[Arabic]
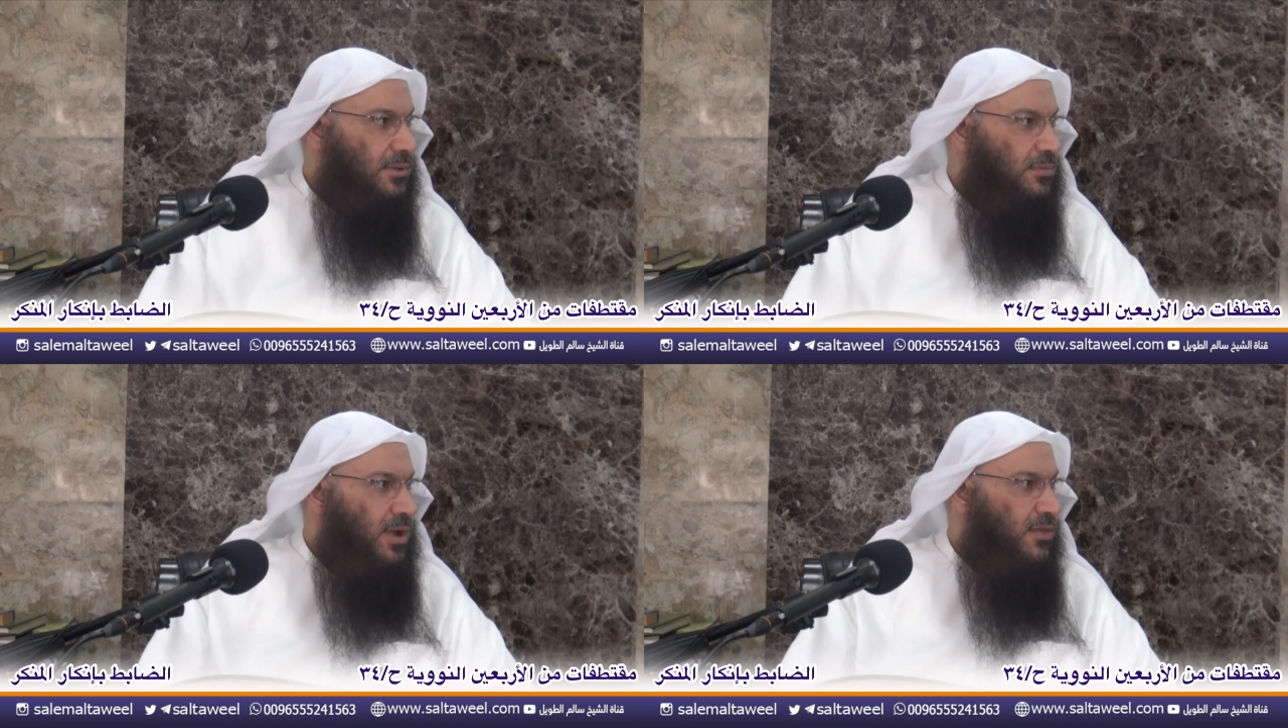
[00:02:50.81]

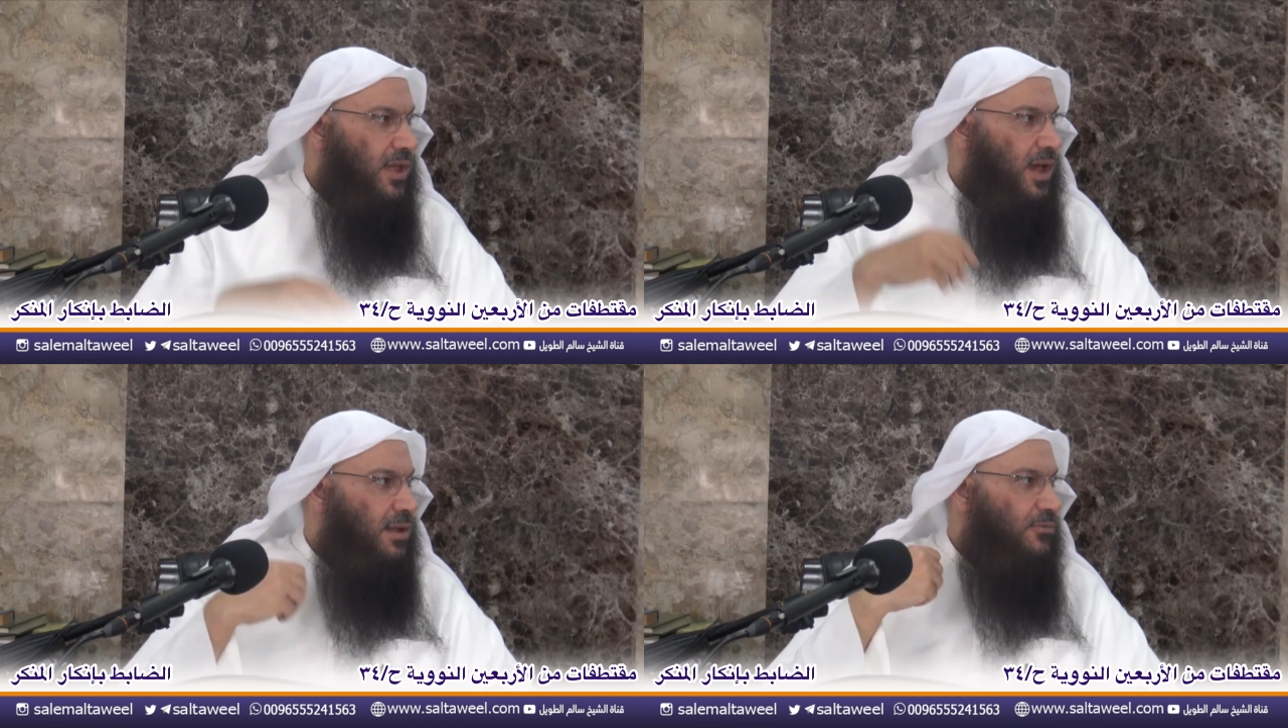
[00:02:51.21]
لماذا
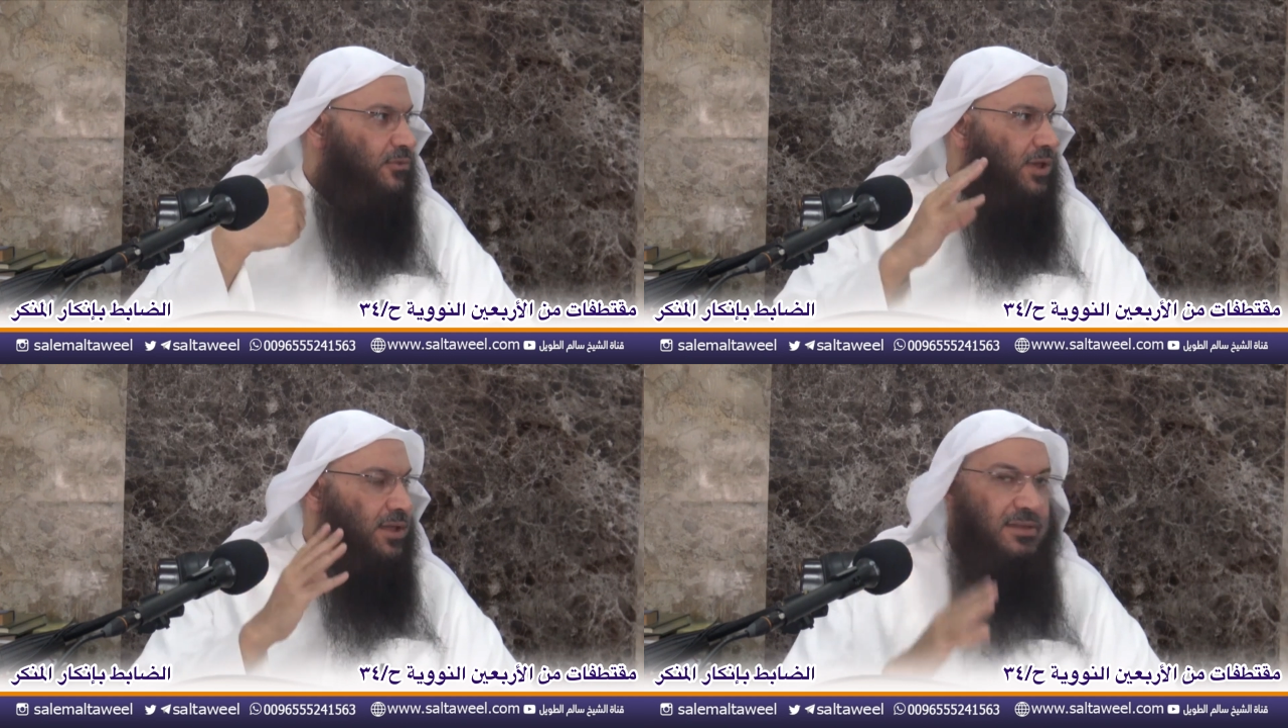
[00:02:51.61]
عالم
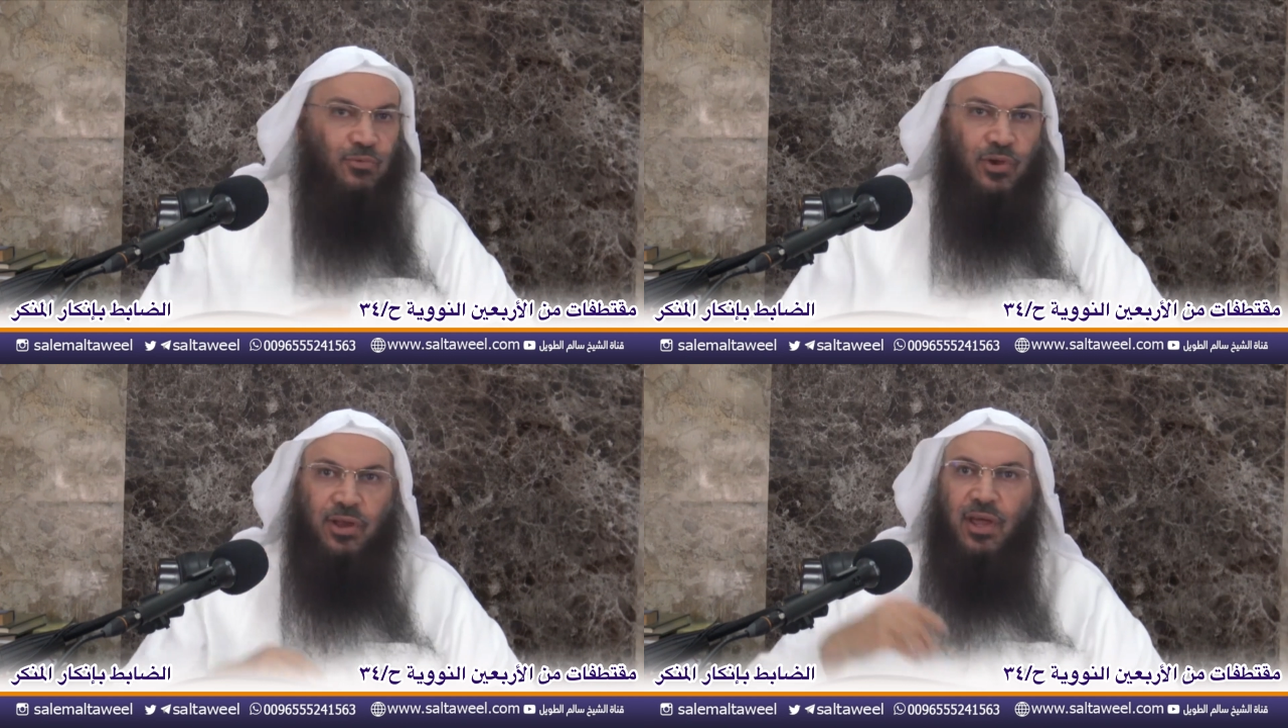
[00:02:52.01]
فلاني
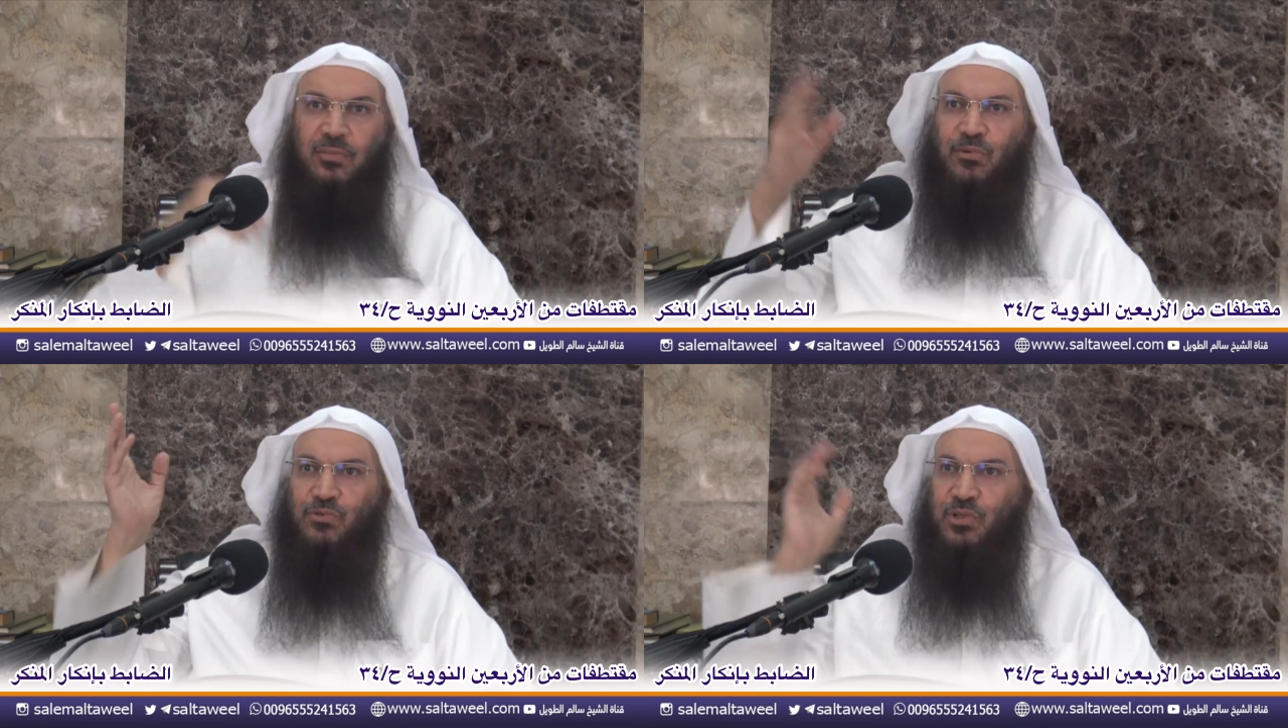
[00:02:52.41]
المنكرات
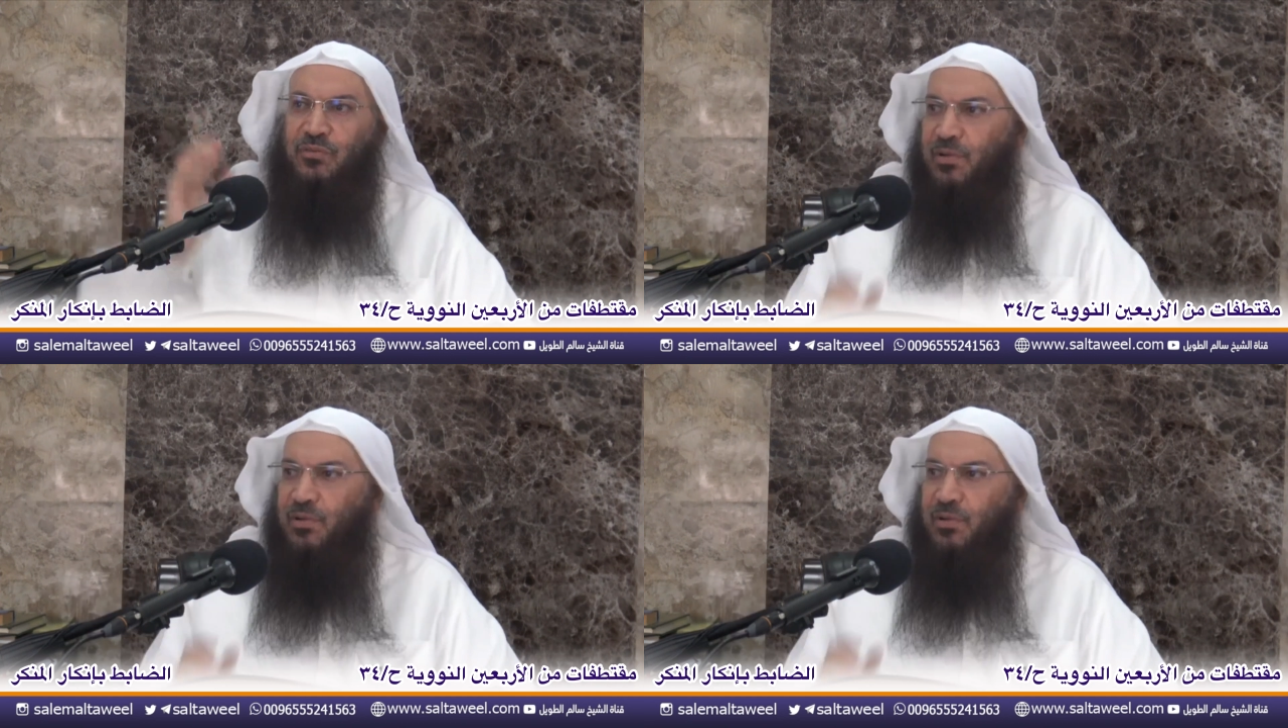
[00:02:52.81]
موجودة في